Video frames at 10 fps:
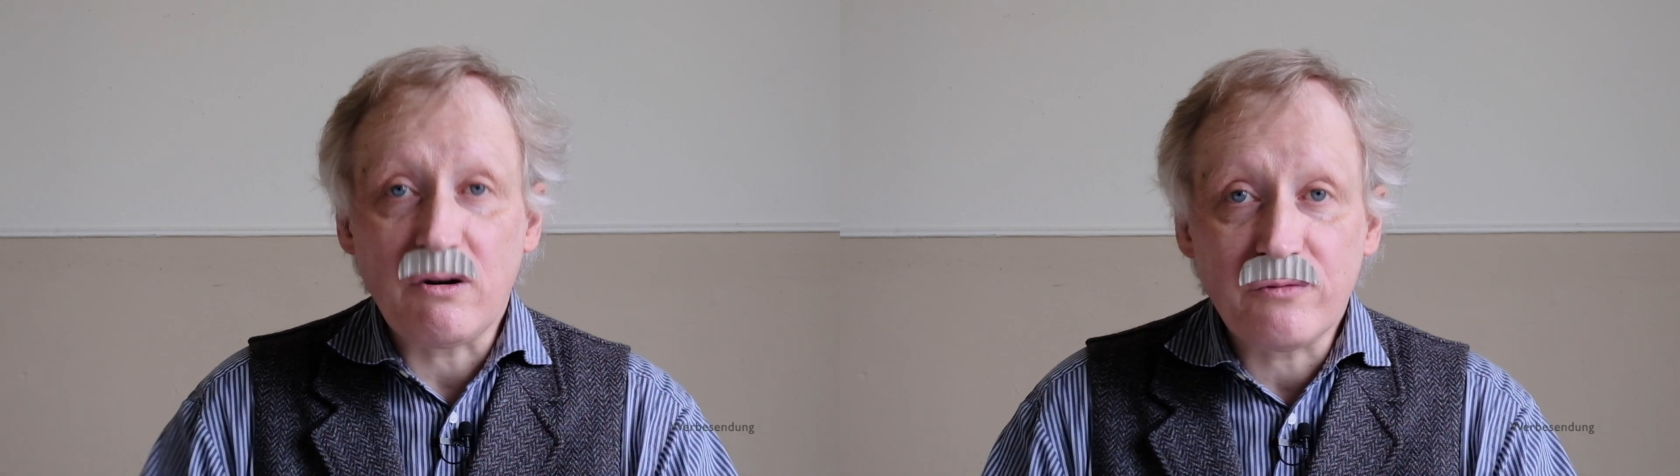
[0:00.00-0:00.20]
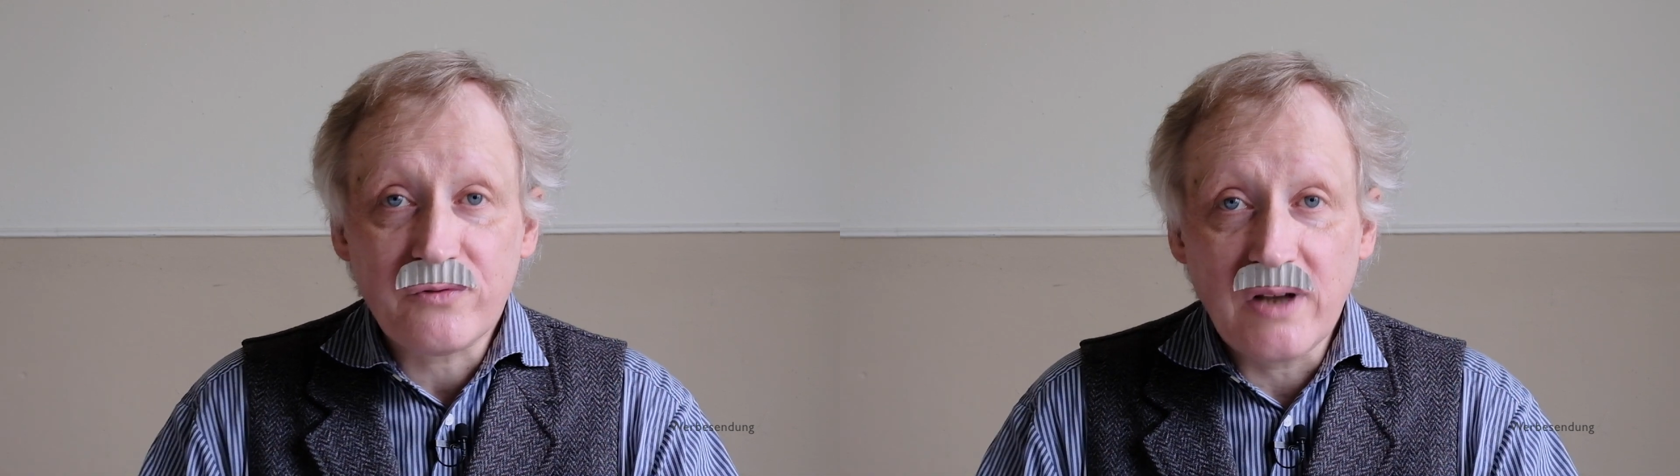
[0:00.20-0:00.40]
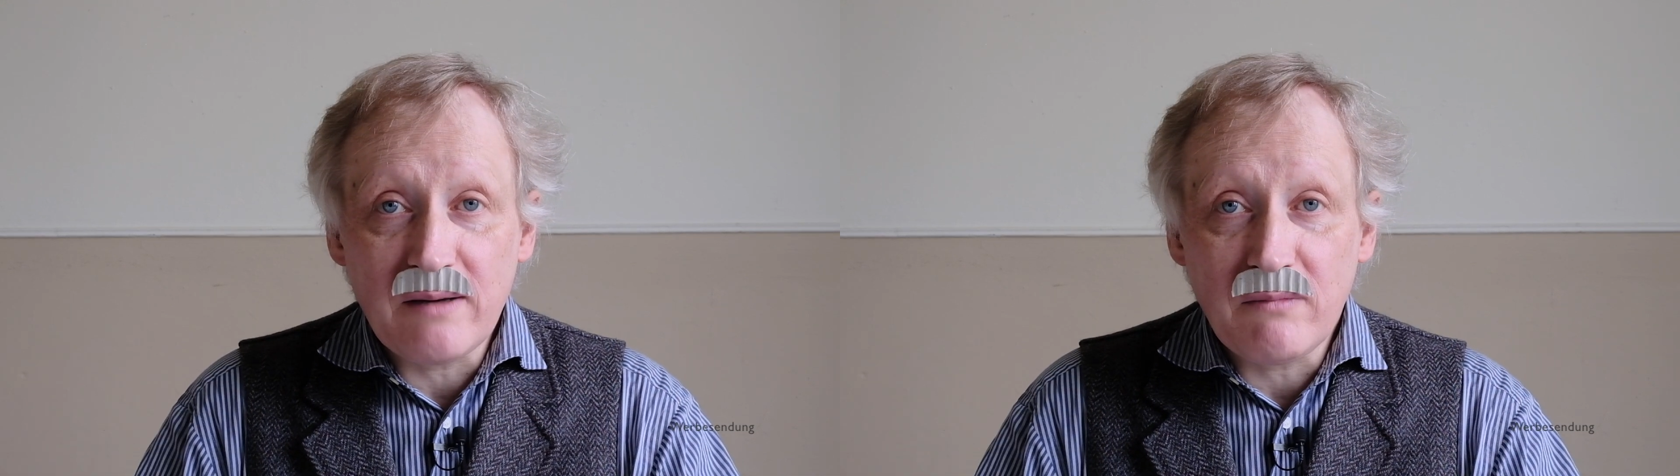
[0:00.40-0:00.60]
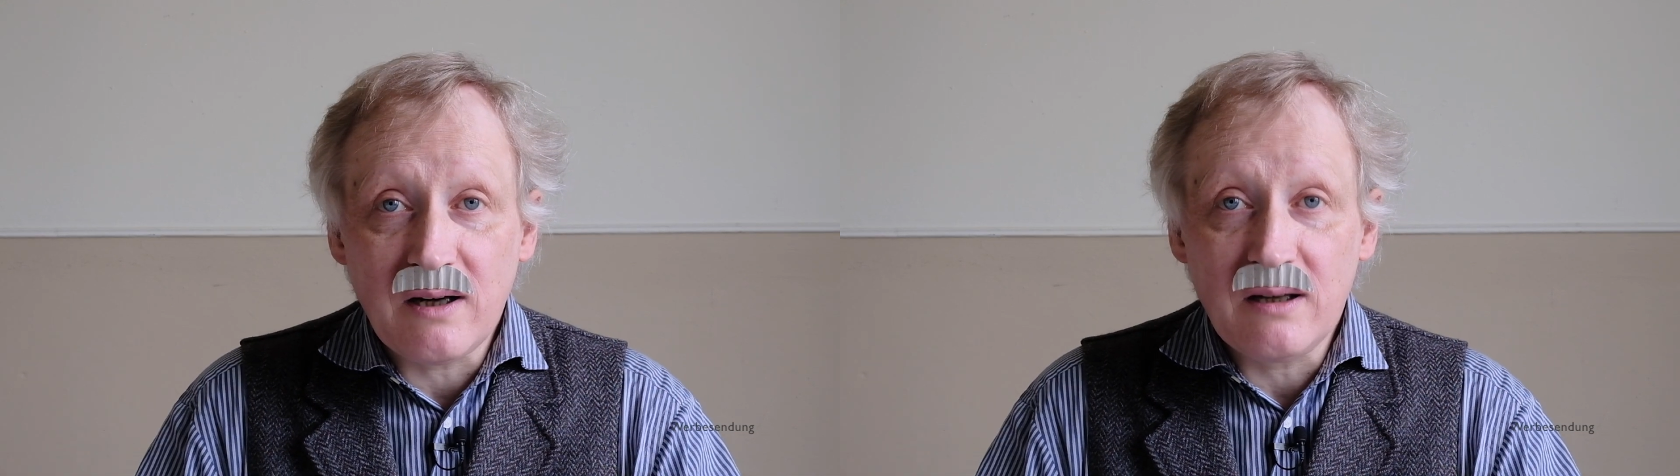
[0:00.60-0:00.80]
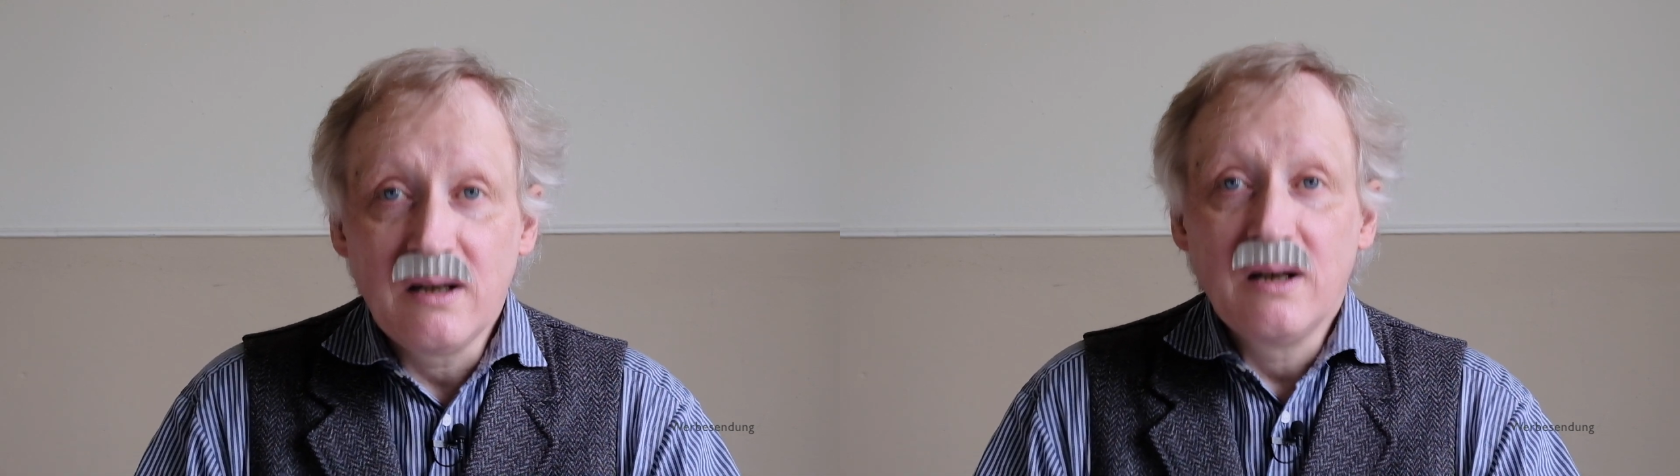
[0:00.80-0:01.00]

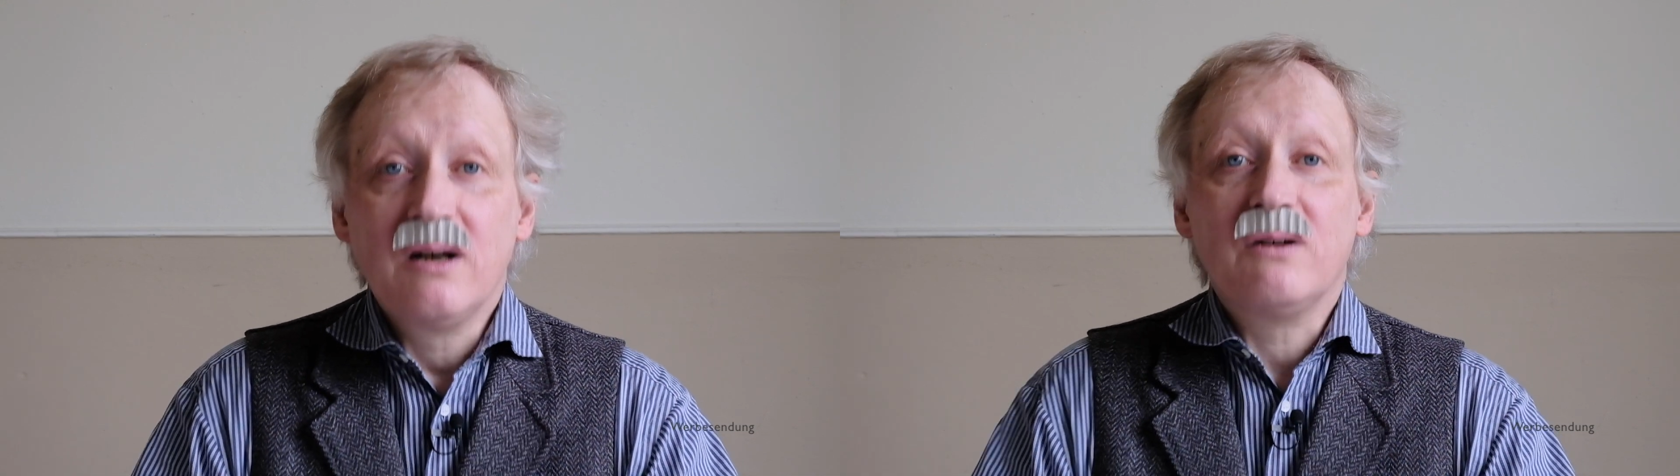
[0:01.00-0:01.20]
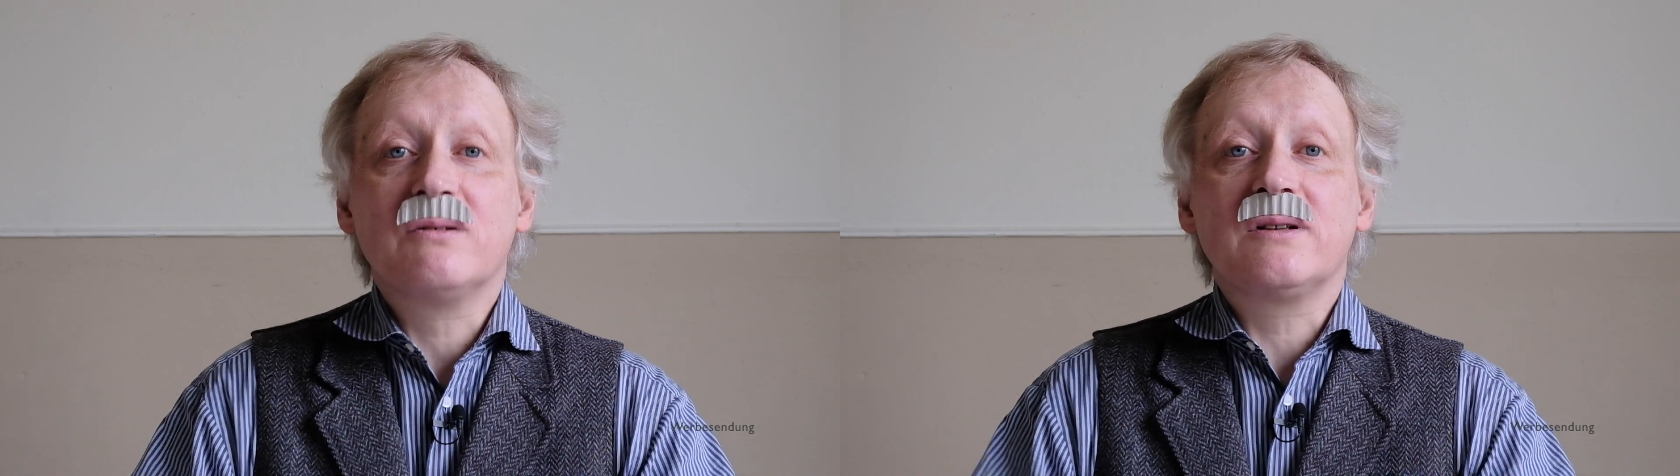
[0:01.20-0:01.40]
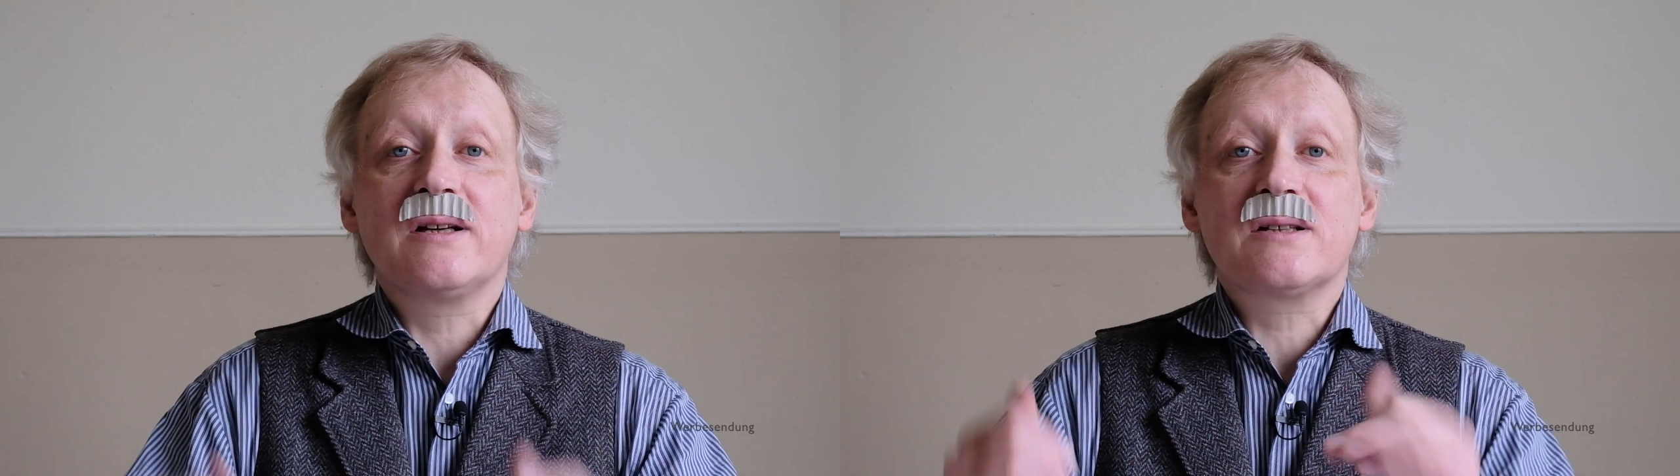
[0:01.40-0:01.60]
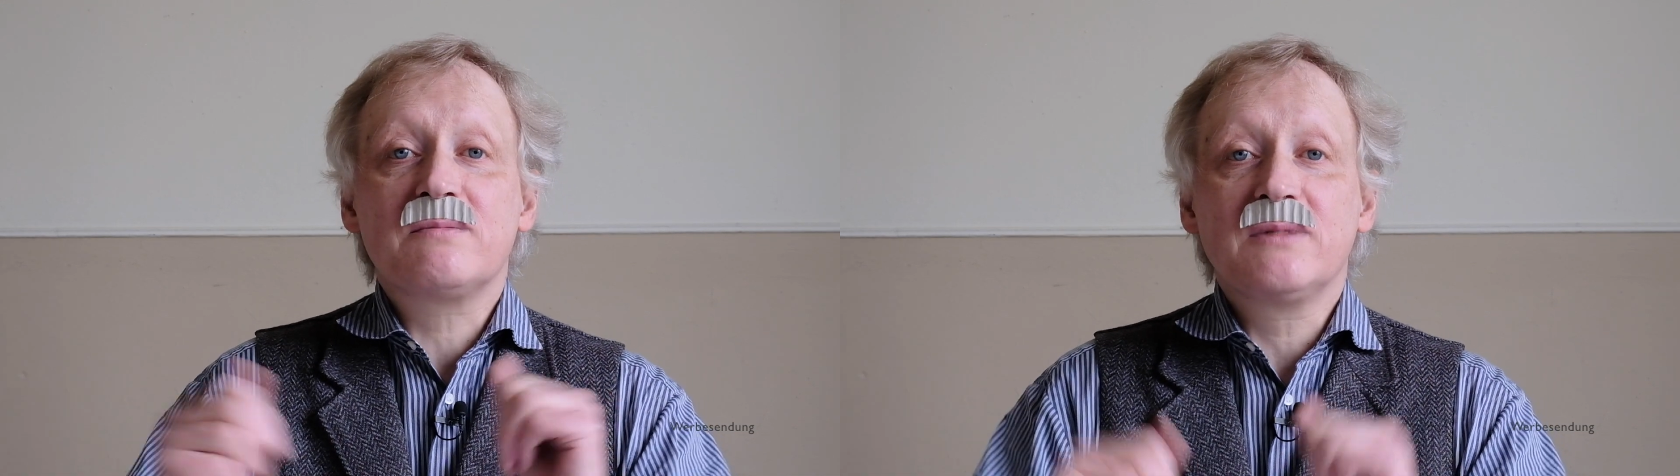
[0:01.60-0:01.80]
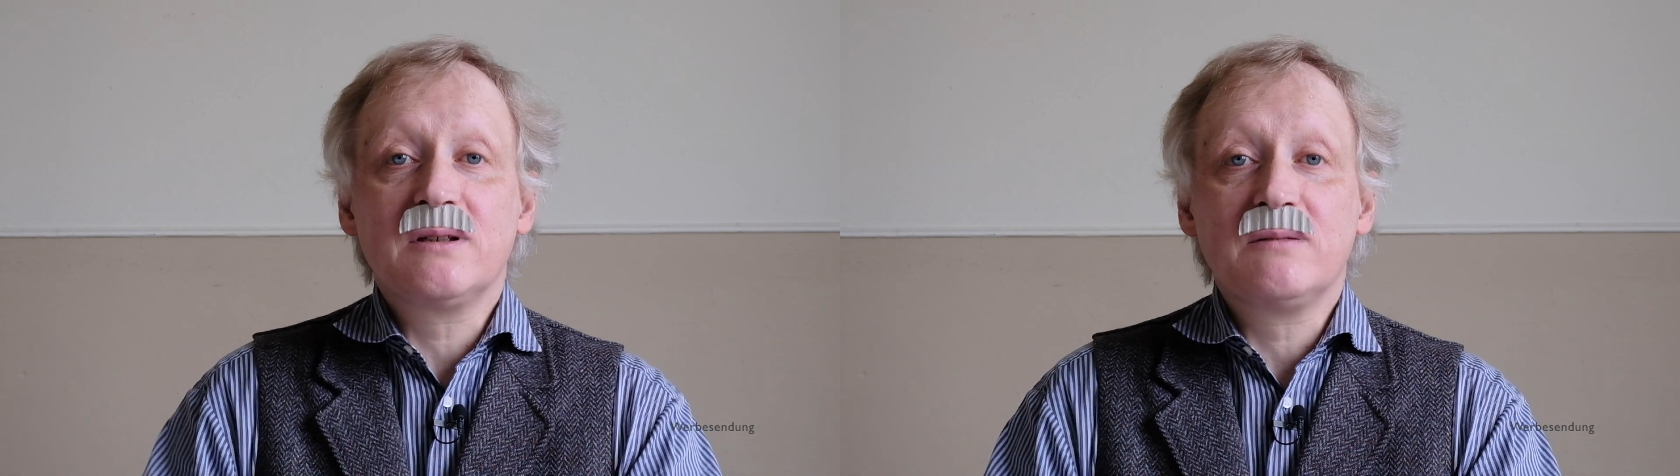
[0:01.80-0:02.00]
aufnehmen und das mit